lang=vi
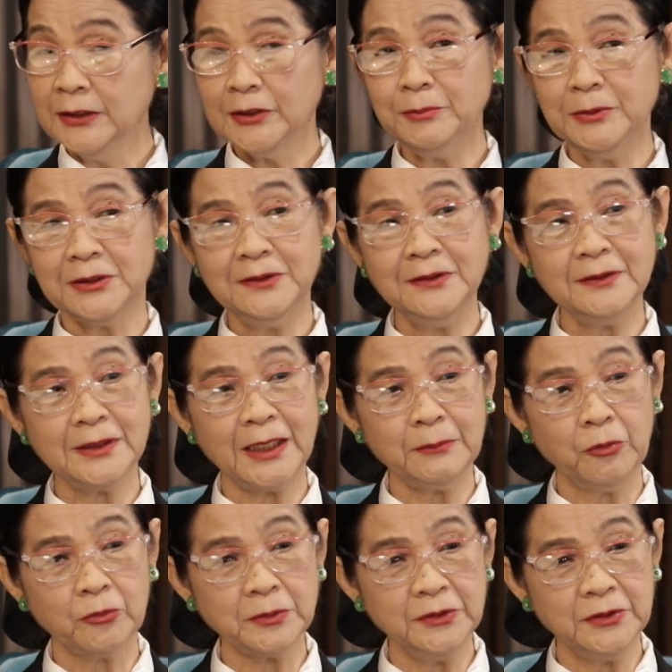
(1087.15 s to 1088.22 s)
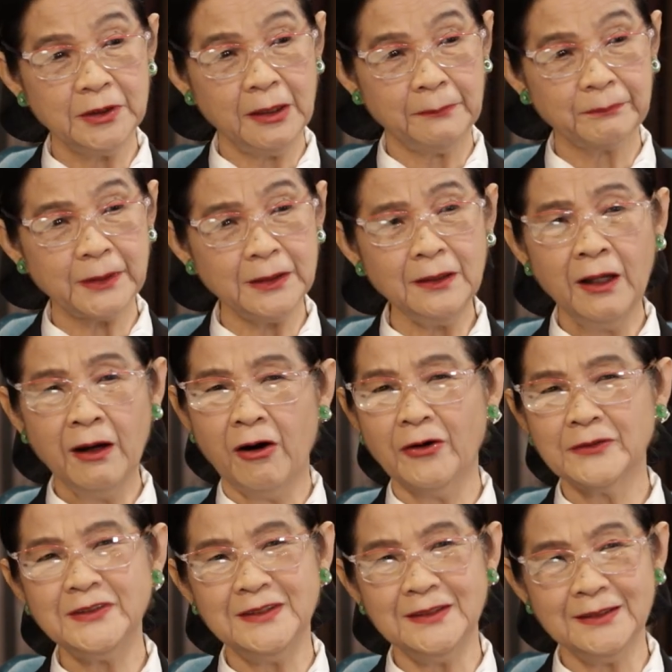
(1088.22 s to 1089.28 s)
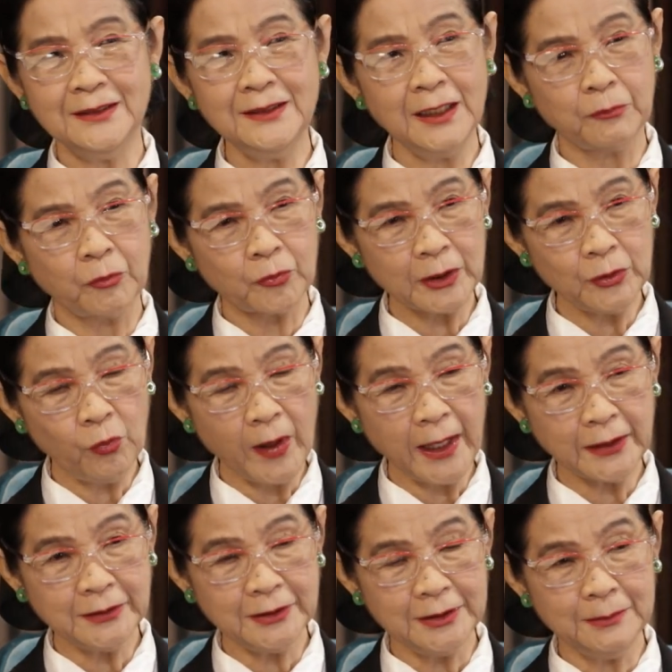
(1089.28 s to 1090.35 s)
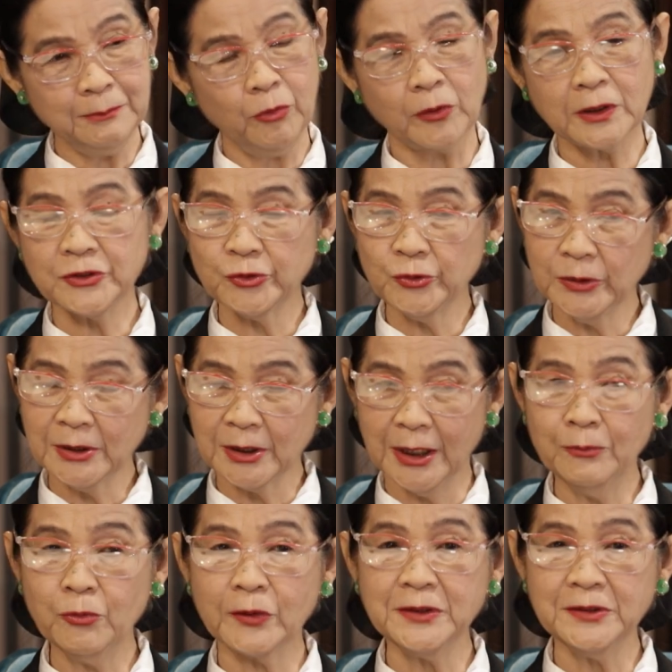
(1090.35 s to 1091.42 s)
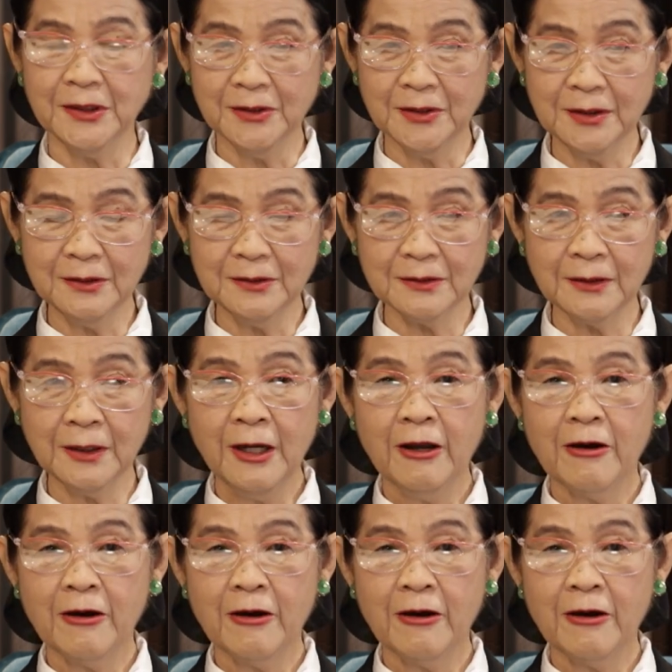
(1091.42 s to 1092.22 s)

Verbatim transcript: chứ mình đưa ra một người đồng tính họ chỉ là một cái quan niệm một cái suy nghĩ một cái định hướng